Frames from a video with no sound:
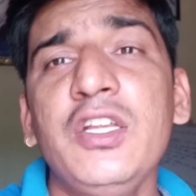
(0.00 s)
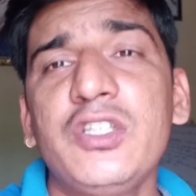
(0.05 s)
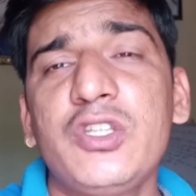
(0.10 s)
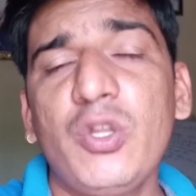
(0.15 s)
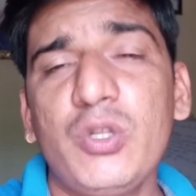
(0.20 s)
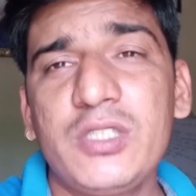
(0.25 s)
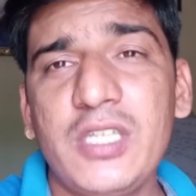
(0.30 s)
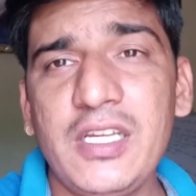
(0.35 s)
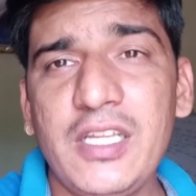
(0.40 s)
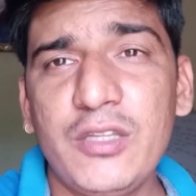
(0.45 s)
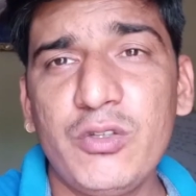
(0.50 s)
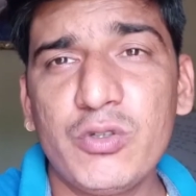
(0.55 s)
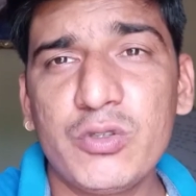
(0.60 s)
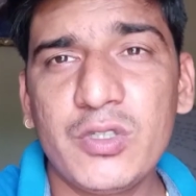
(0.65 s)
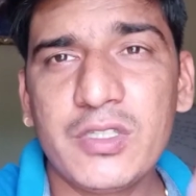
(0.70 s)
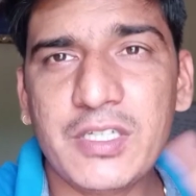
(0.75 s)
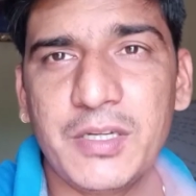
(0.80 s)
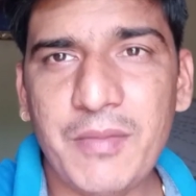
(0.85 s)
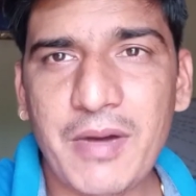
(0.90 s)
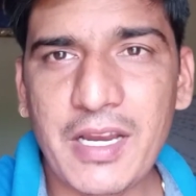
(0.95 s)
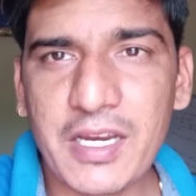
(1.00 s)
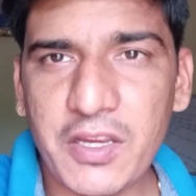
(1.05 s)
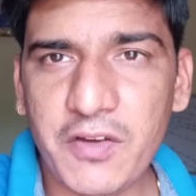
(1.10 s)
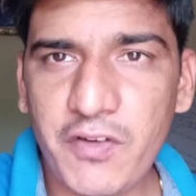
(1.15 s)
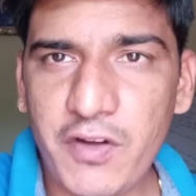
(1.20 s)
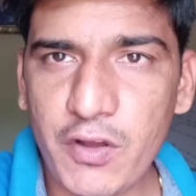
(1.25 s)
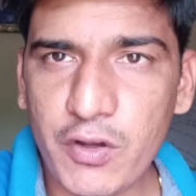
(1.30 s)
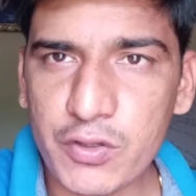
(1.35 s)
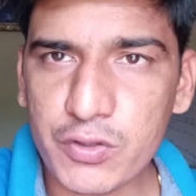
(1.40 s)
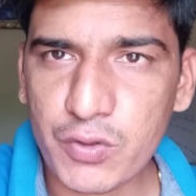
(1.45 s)
तो चलिए दोस्तों इस कमाल की
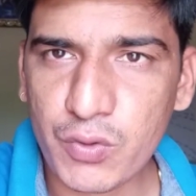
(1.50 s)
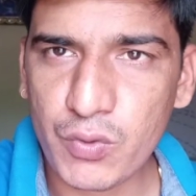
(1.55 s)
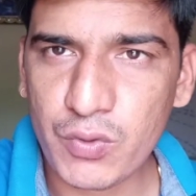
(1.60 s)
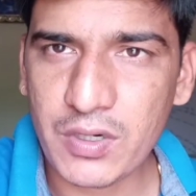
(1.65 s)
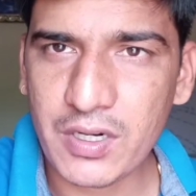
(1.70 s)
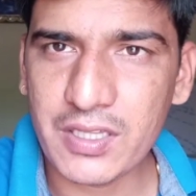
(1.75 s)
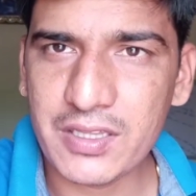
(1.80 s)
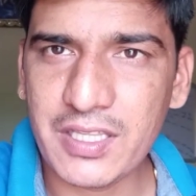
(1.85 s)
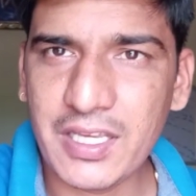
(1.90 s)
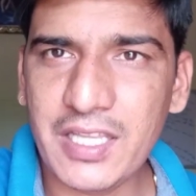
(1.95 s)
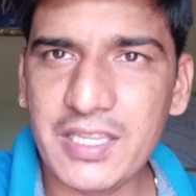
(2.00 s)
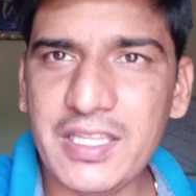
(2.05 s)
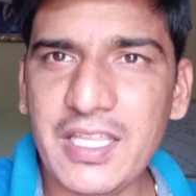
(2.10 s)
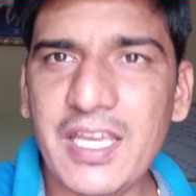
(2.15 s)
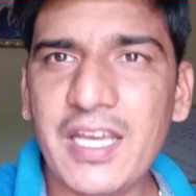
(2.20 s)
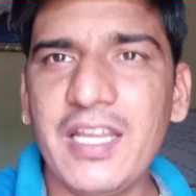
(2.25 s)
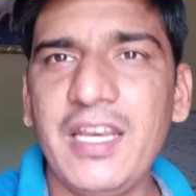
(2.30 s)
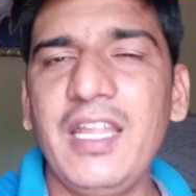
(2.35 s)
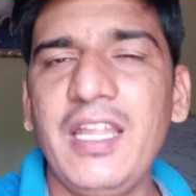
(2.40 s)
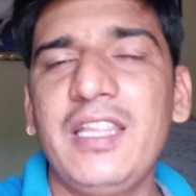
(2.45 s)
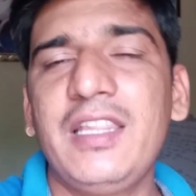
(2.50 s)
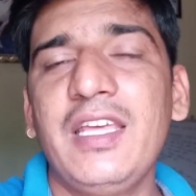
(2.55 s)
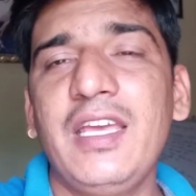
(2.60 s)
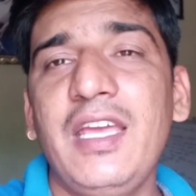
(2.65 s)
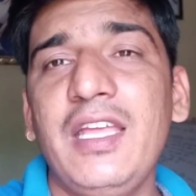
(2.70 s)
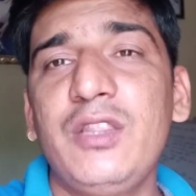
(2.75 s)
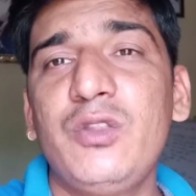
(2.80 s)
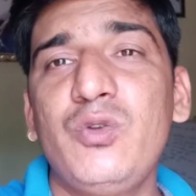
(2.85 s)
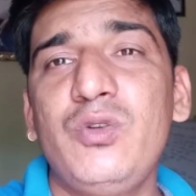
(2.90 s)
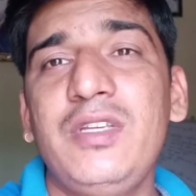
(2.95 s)
वीडियो को शुरू करते हैं देख लेते
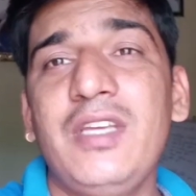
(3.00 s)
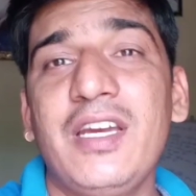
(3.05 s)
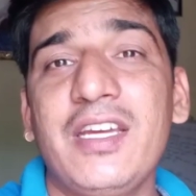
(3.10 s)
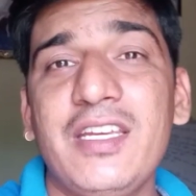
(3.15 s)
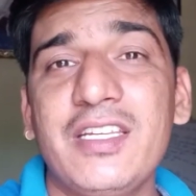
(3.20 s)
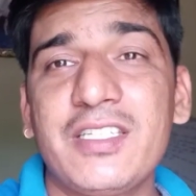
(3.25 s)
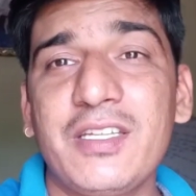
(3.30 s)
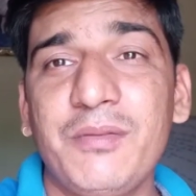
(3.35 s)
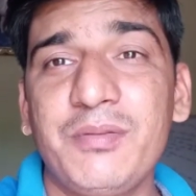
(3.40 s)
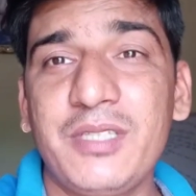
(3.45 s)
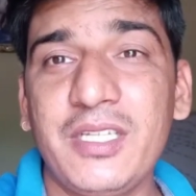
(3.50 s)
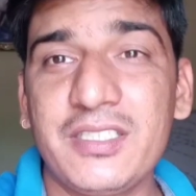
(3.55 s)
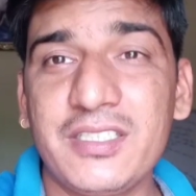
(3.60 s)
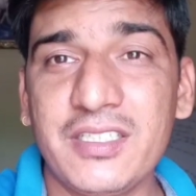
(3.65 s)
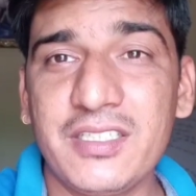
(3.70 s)
हैं दुनिया की सबसे